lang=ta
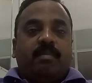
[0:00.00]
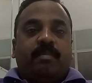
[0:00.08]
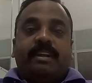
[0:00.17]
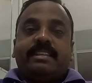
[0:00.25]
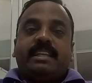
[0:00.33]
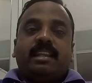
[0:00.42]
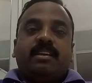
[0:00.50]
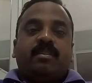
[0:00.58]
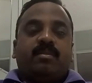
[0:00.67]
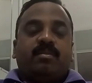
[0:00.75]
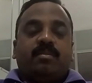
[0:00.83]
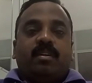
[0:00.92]
பேச்சிலே
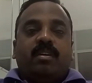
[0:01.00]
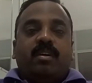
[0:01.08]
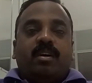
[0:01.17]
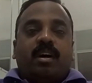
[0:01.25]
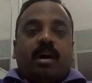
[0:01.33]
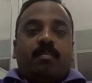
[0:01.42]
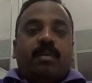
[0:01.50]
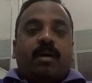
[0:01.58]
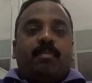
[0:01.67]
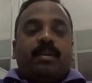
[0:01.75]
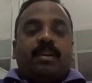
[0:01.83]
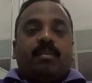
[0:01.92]
இருக்கும் அப்போ
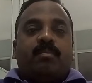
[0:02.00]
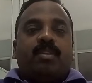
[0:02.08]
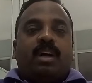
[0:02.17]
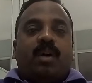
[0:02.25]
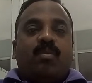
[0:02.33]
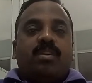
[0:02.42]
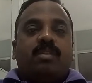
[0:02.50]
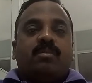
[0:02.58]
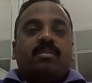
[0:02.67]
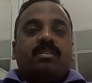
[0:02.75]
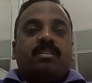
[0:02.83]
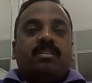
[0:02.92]
அப்படிங்கும்போது அவங்க
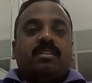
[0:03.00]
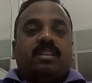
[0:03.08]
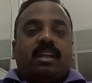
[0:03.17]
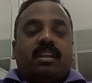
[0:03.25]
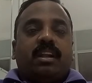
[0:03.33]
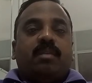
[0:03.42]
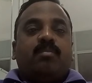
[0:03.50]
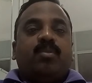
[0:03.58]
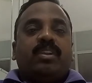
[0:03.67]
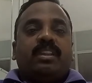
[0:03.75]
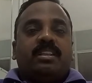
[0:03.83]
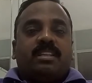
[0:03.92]
வந்து தன்னால்
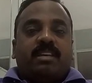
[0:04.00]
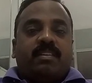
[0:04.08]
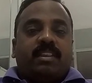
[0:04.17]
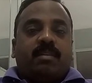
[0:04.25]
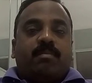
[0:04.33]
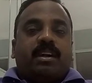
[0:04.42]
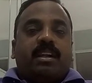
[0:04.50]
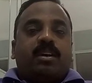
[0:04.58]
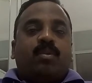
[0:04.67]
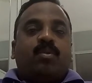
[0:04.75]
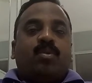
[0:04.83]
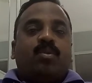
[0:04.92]
முடிந்த சேவை தான்
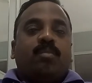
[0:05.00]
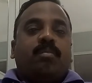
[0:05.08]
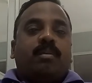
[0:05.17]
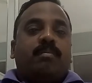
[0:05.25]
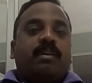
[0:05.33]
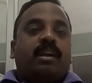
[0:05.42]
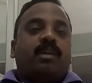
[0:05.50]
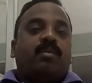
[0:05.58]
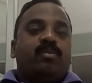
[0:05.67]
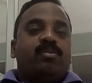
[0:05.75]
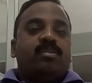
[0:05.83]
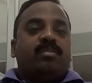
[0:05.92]
மக்களுக்கு கொடுக்கணும் பார்ப்பாங்களே
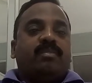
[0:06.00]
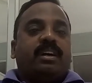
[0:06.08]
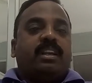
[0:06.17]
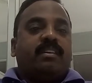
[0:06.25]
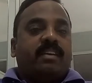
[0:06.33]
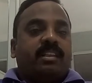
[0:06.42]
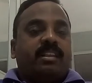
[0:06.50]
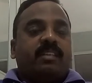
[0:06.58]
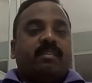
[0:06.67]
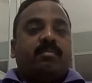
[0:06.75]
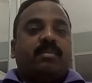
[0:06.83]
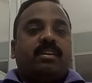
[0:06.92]
ஒழிஞ்சு வேறு எந்த
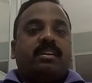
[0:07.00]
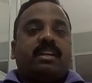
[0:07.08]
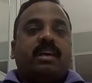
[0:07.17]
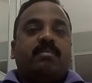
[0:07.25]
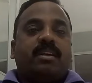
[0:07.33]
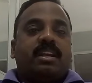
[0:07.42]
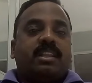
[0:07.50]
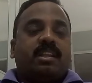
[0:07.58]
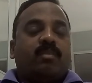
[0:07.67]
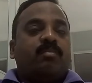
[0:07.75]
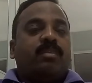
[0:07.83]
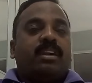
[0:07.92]
விதமான
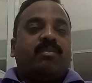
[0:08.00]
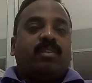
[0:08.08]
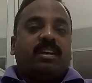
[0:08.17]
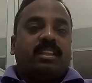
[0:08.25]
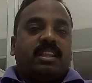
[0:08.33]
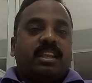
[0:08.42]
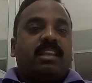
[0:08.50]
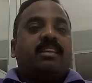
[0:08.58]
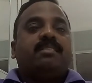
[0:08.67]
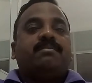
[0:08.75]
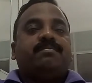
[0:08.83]
ஏமாற்றத்தனம் பண்ண அவங்களுக்கு தெரியாது